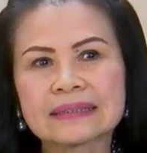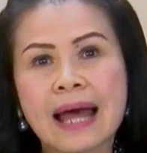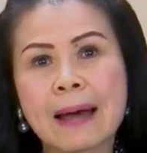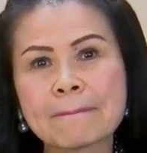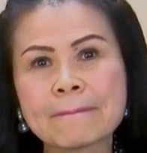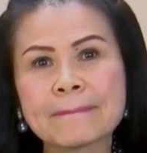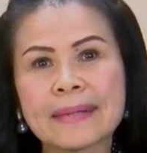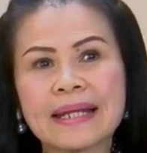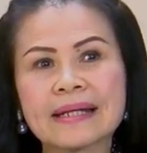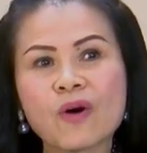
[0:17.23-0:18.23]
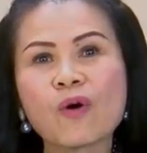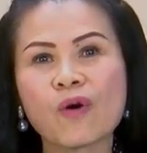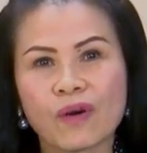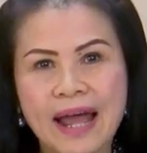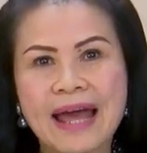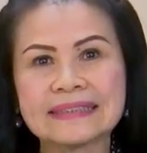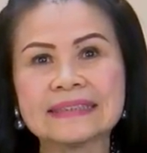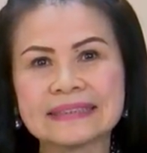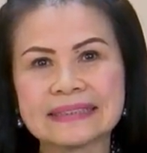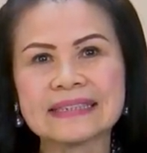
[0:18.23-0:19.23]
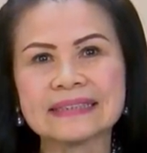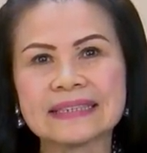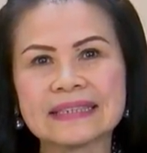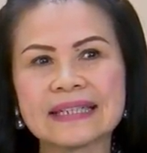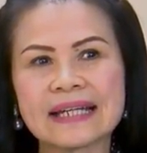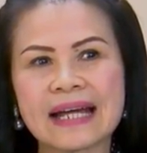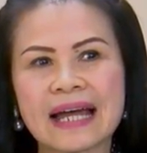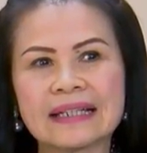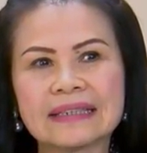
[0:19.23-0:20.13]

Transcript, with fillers: ทำในโลกของงานจริง ๆ อย่างนี้ค่ะ